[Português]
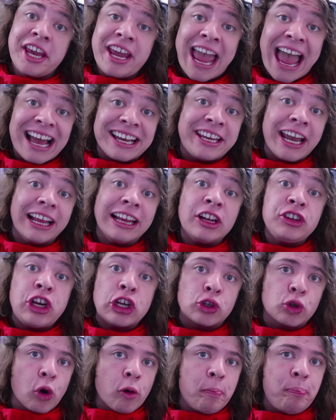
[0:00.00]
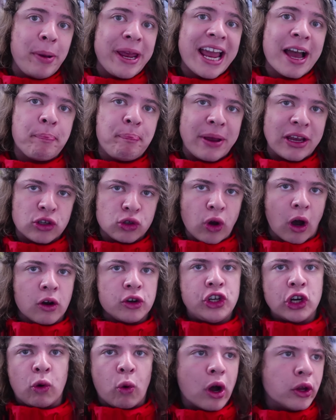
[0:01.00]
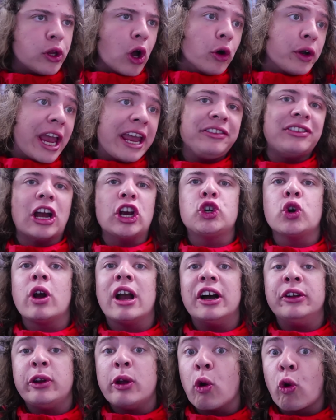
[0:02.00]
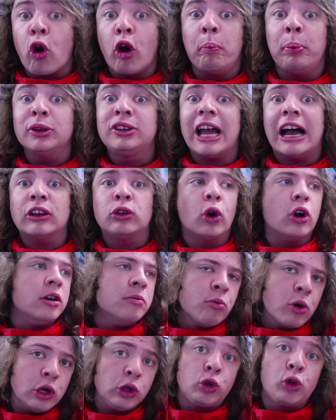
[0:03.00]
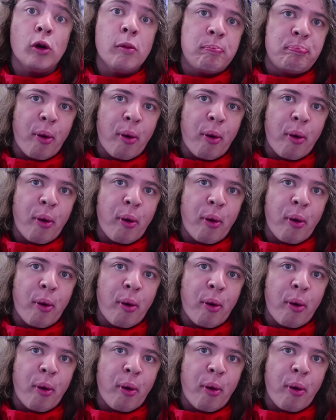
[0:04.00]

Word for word: Que é aquela desculpinha, pessoal, de quando alguém tá jogando em um computador muito